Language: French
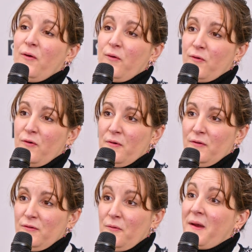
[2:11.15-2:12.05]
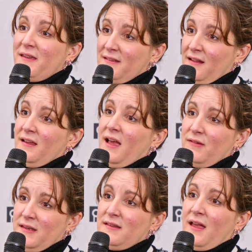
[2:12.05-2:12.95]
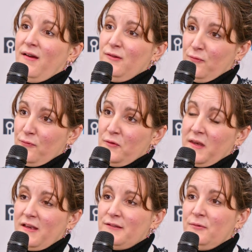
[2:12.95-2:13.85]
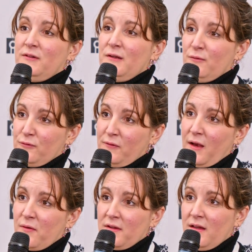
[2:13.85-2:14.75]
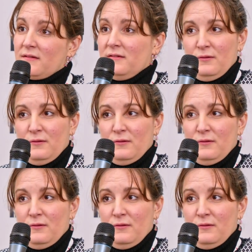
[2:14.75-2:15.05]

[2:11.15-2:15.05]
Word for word: recommandent aux prestataires avec qui ils travaillent de venir exposer, de se faire connaître.